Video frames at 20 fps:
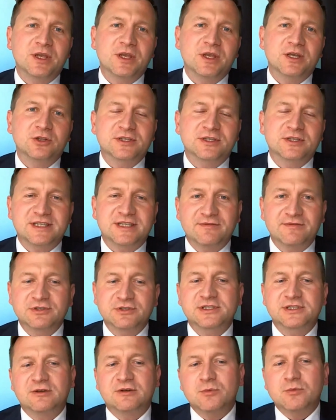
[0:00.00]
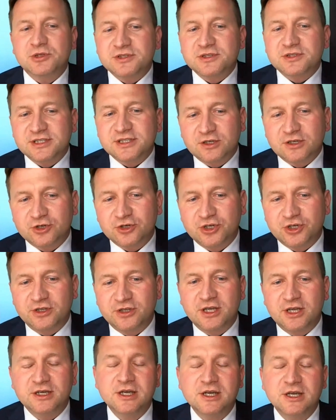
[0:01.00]
e, dostawy zostały mocno
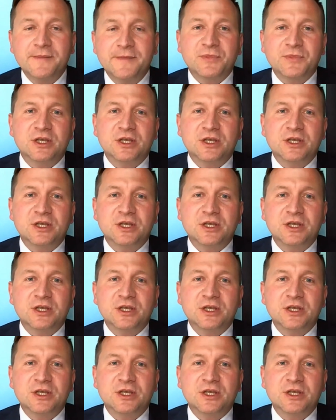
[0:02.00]
zagrożone.